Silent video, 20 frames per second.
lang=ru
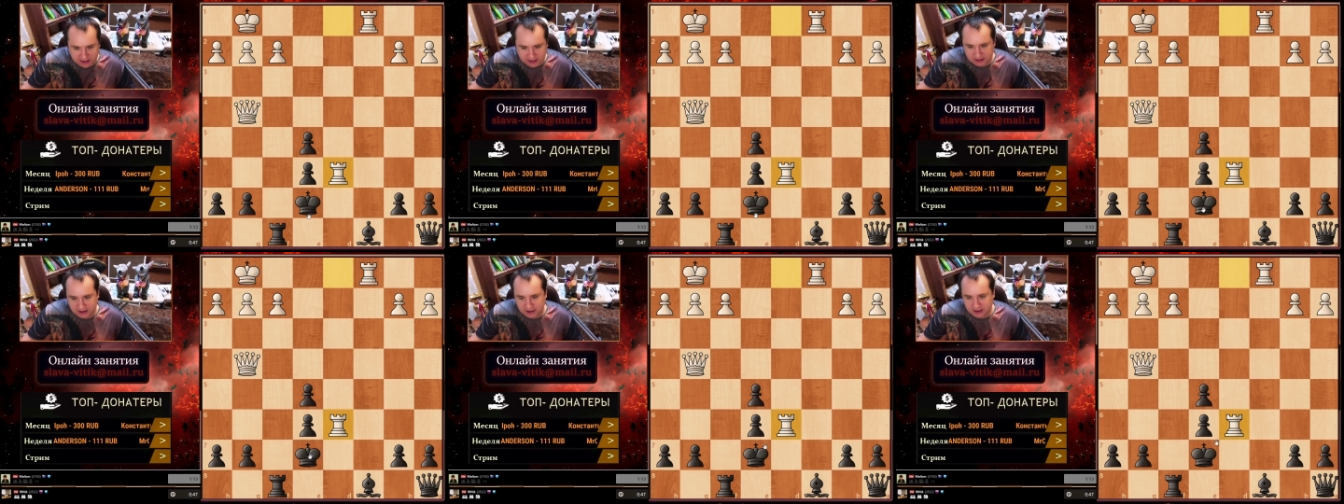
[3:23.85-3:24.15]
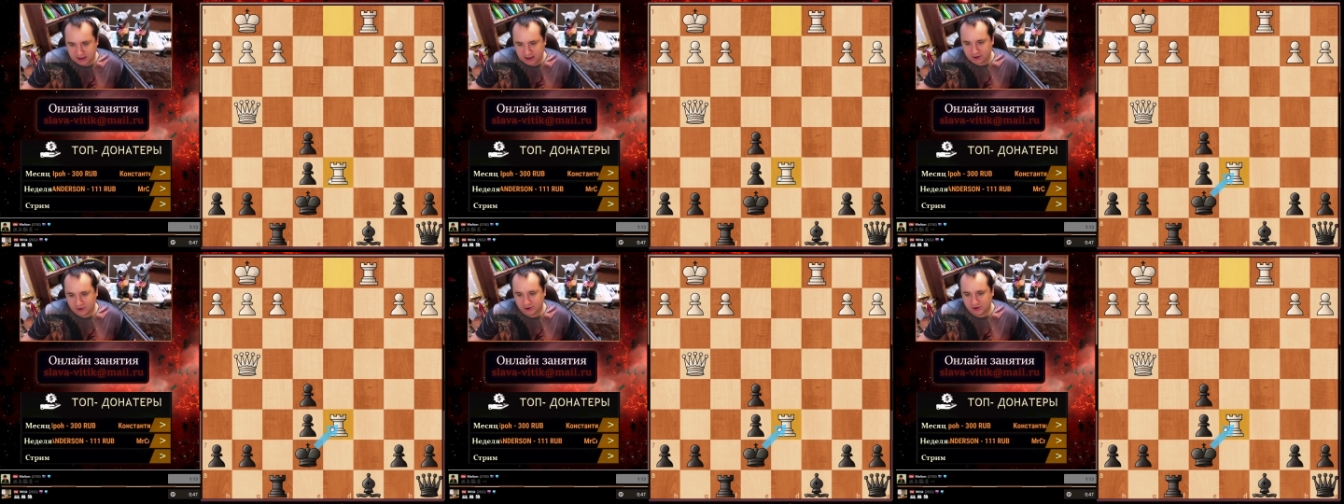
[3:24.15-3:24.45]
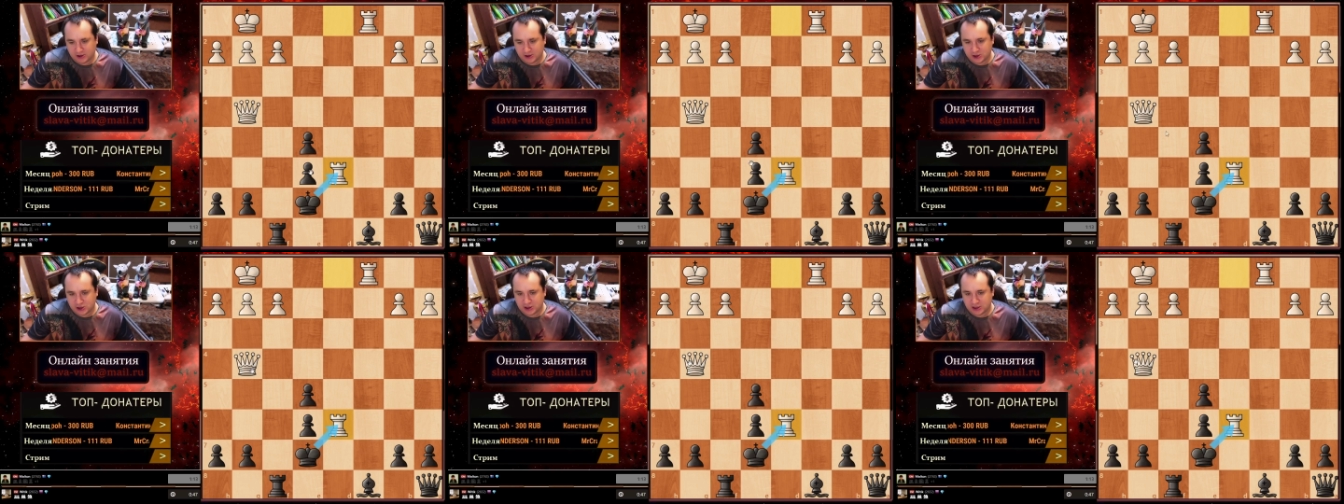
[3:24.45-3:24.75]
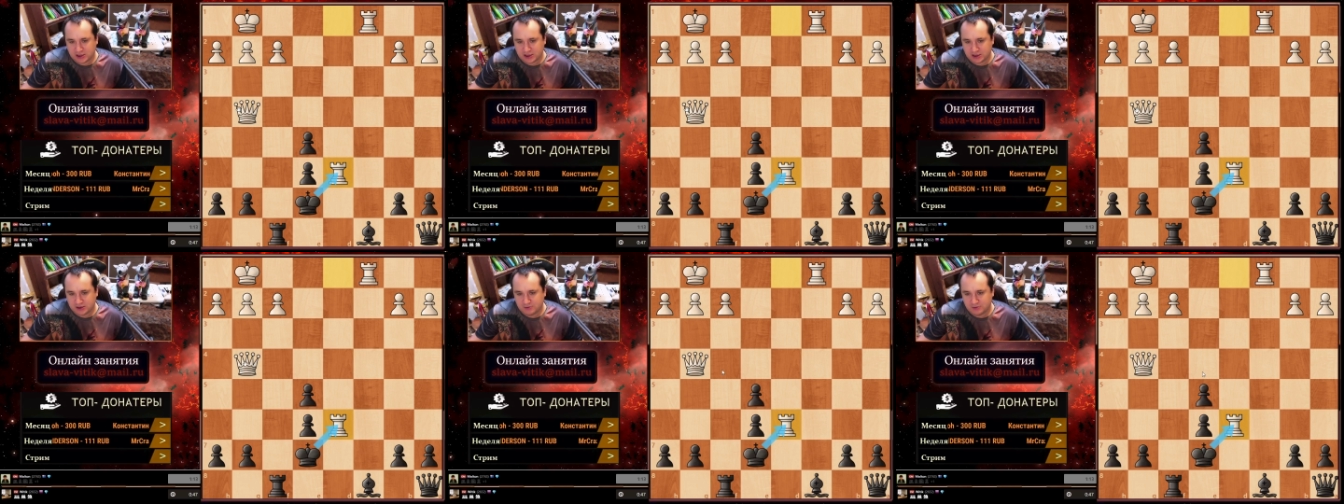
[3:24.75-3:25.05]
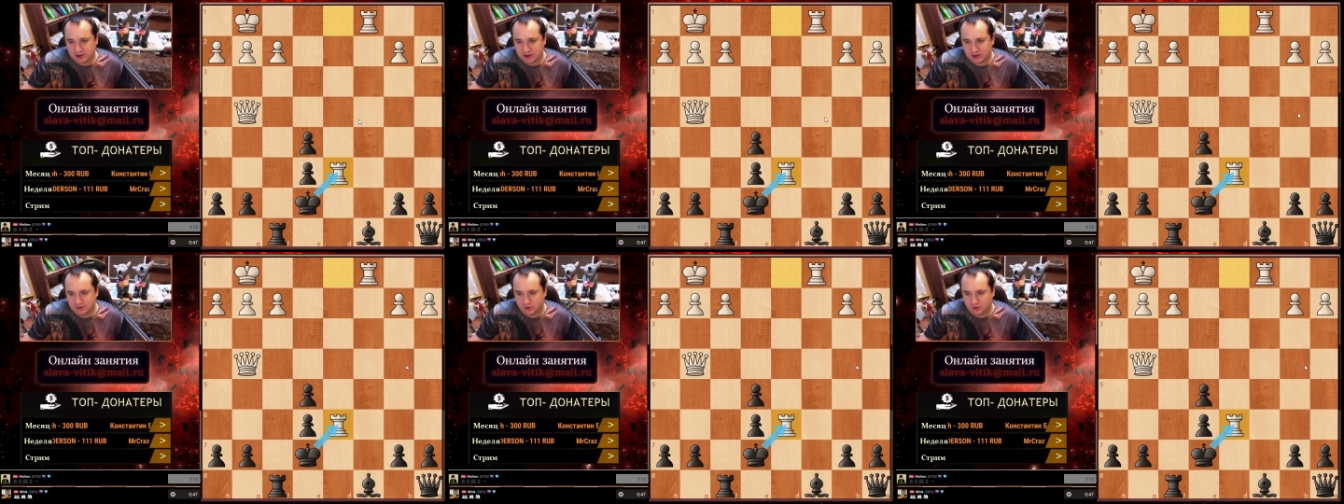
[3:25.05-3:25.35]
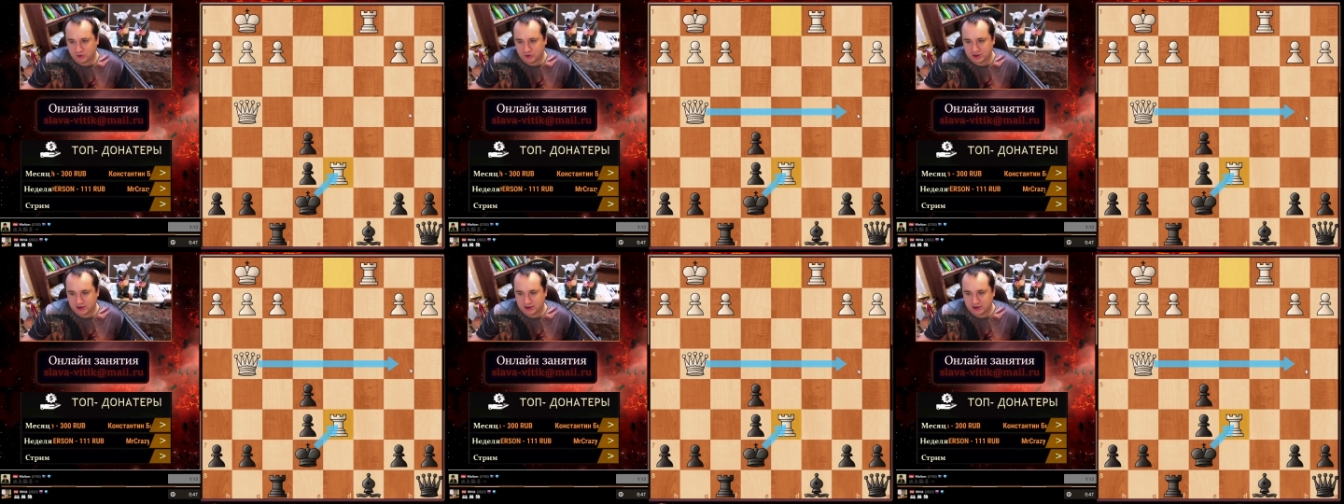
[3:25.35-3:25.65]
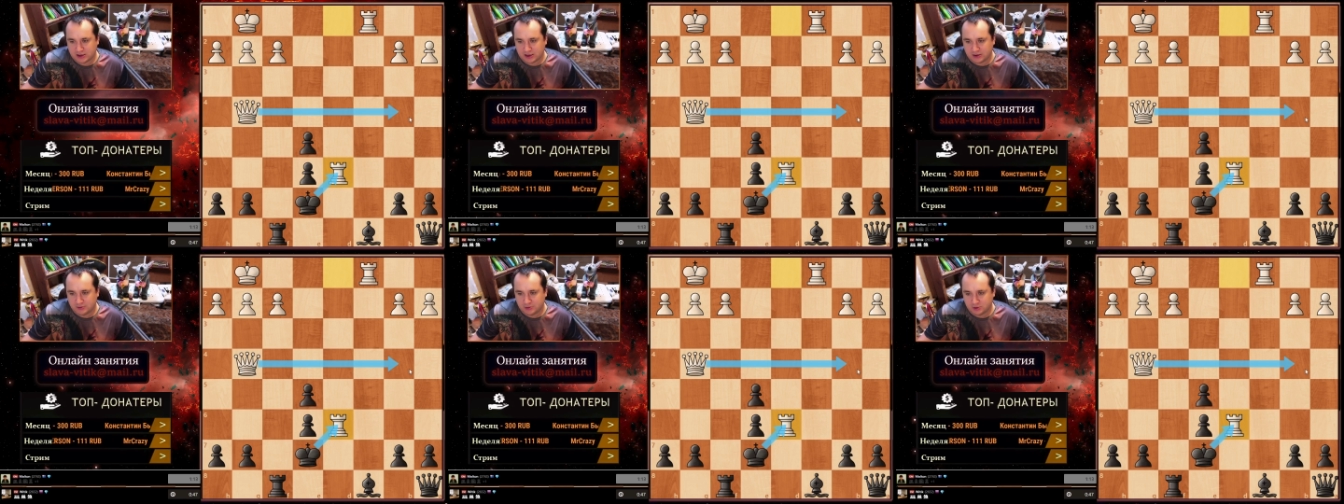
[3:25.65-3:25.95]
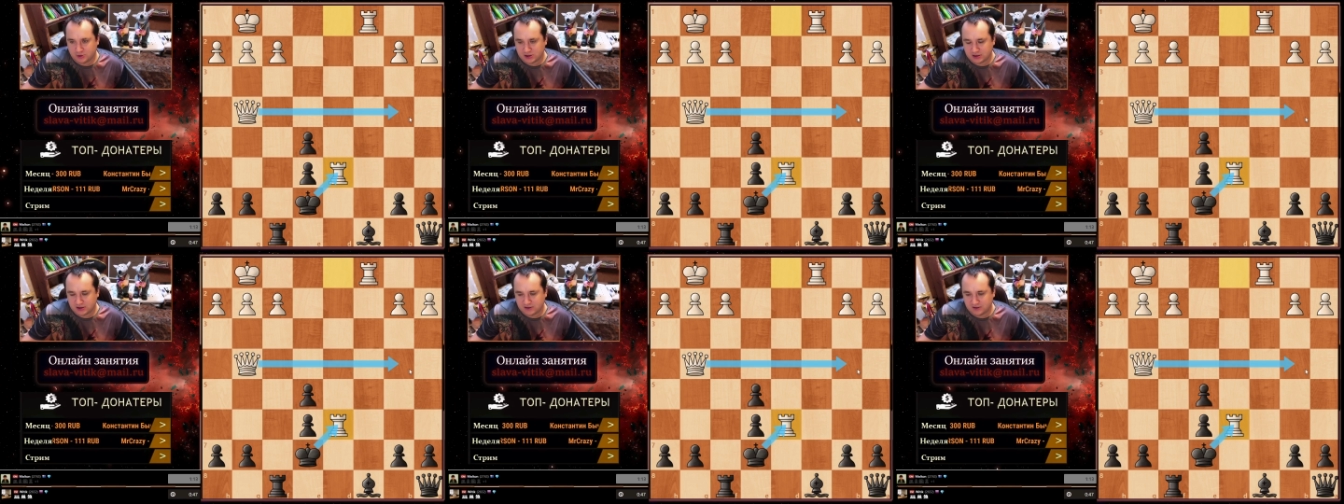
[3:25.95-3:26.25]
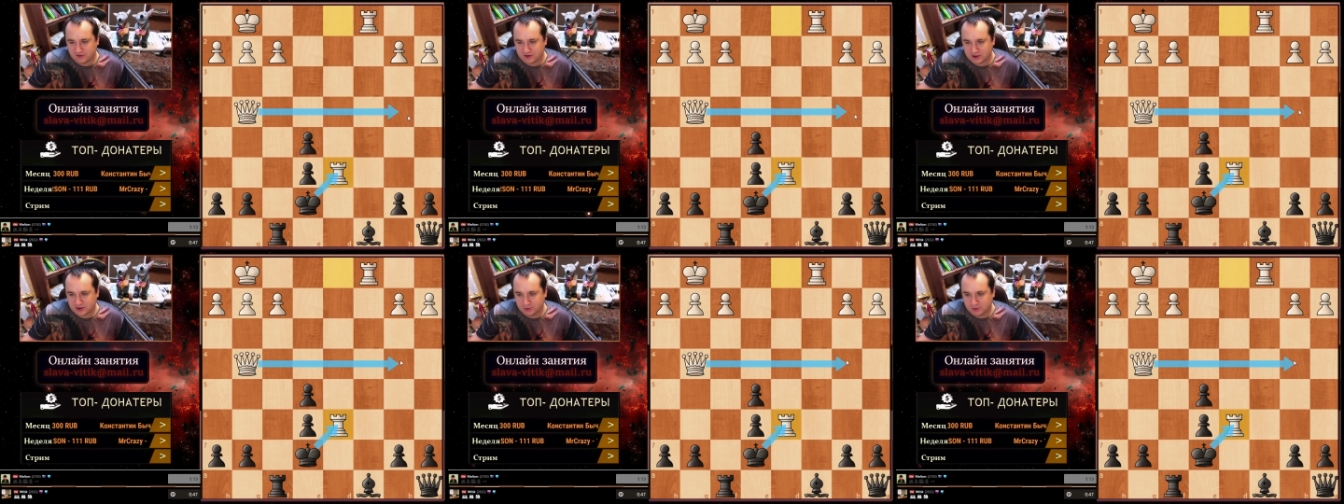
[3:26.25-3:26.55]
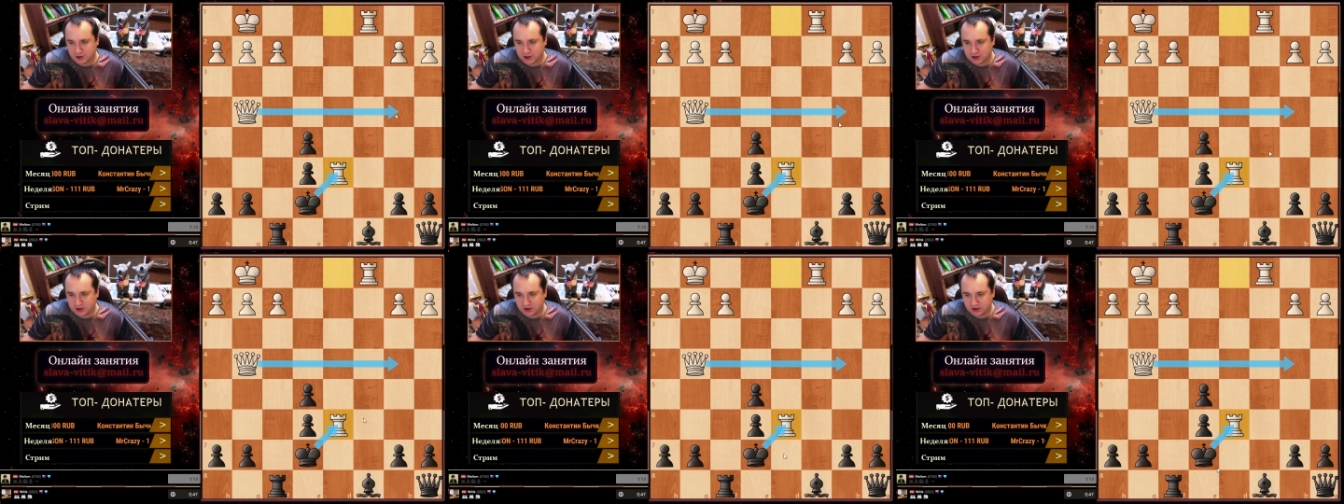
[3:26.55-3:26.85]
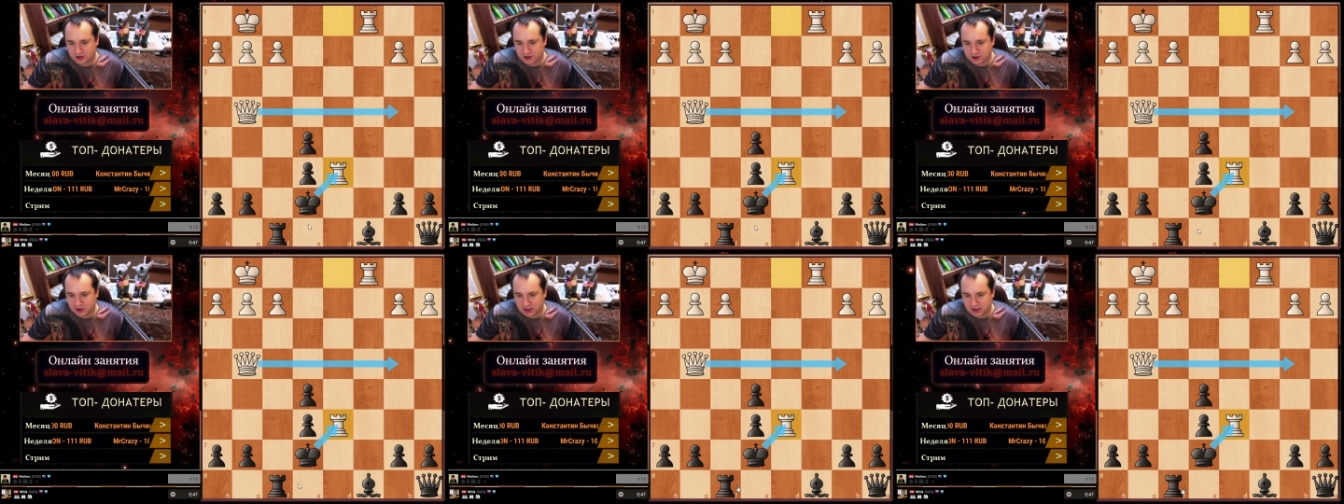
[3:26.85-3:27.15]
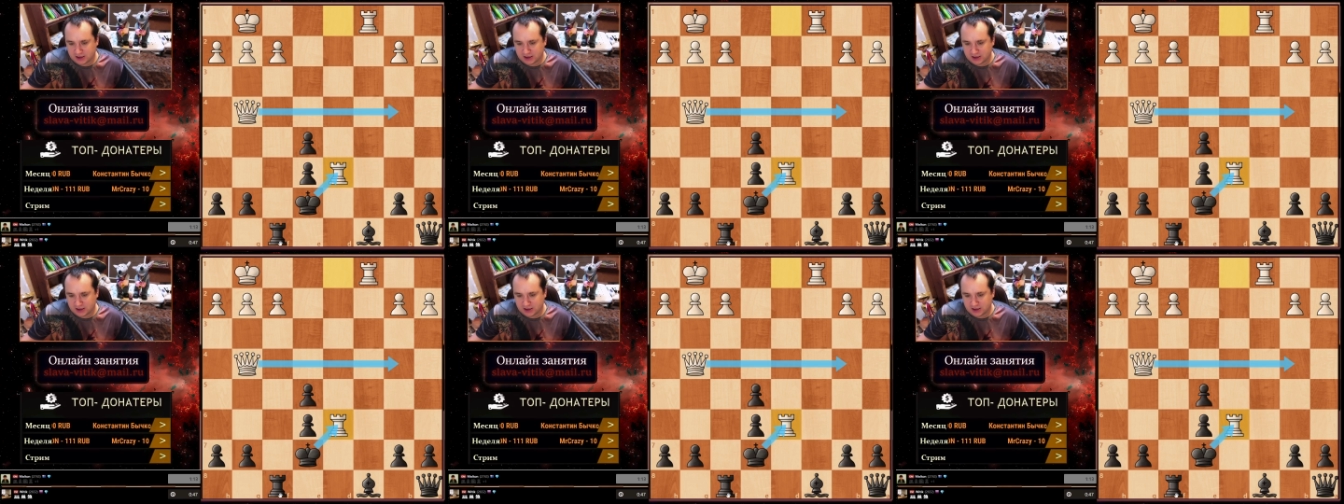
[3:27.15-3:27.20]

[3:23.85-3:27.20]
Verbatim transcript: на король d6 белые могут сыграть просто ферзь b4 шаг,